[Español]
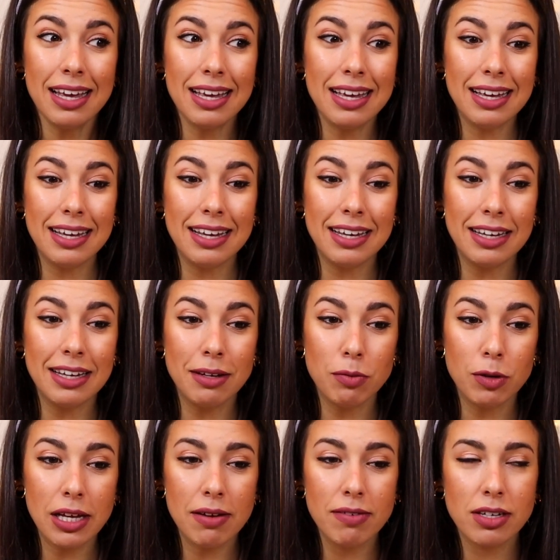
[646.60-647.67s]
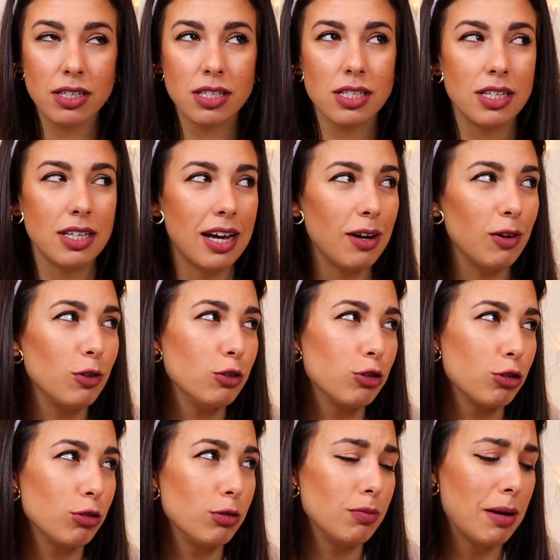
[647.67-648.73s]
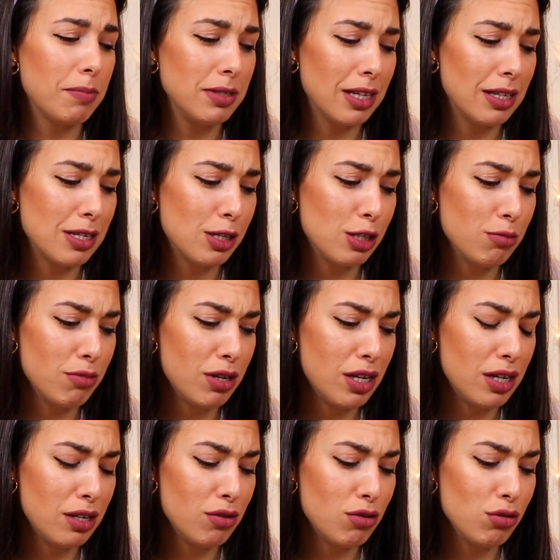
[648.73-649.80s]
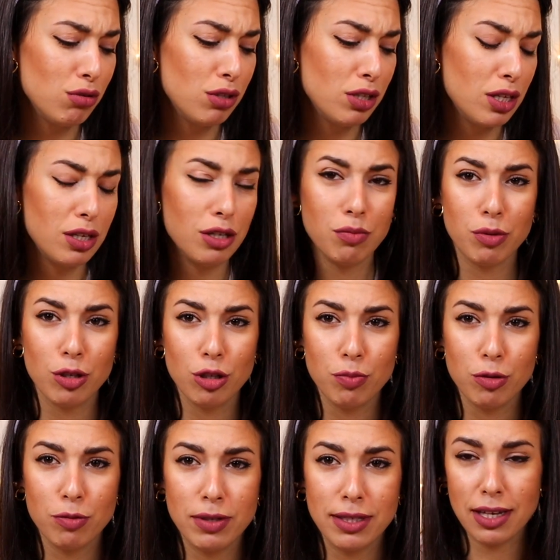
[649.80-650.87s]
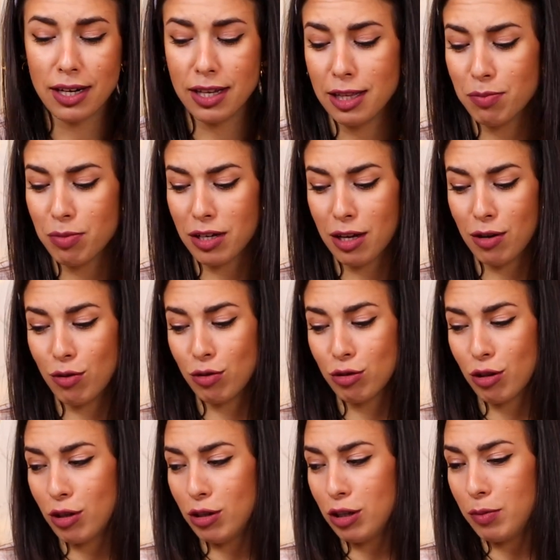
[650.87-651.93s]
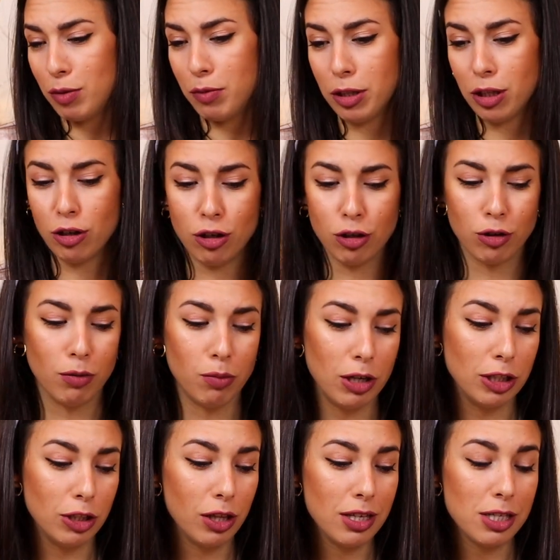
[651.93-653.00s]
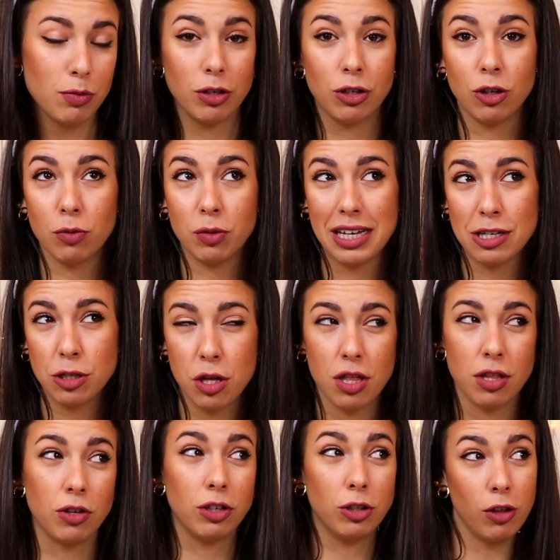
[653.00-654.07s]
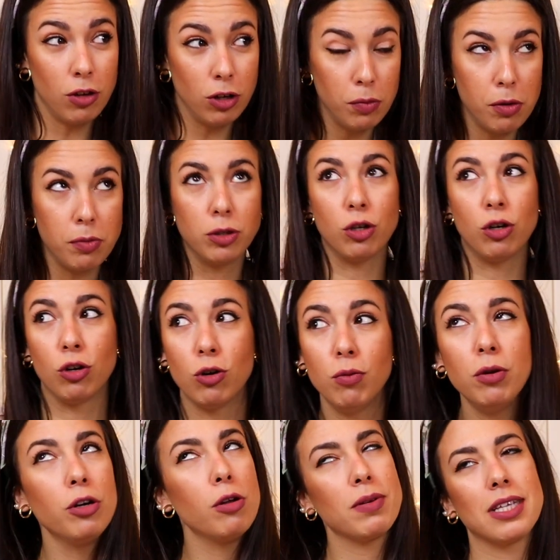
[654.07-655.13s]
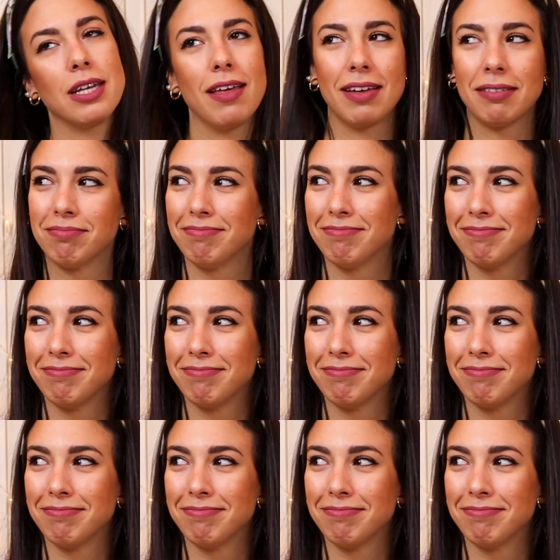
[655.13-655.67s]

y voy a ver si hago otro a mitad de semana, no lo sé, no puedo prometer nada porque luego todo lo que prometo no lo cumplo. Entonces, bueno, como ya estoy diciendo que todo lo que prometo no lo cumplo, no pasa nada.